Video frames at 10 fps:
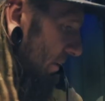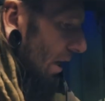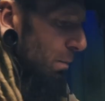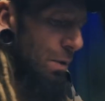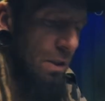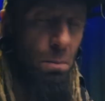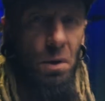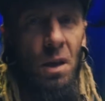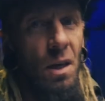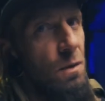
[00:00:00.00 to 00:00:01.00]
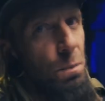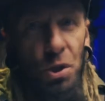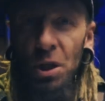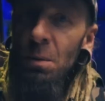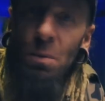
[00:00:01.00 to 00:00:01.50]
надписями. Не
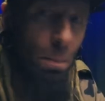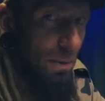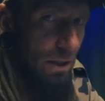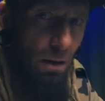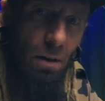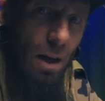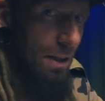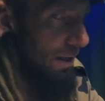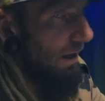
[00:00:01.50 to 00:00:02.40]
спешите меня поздравлять,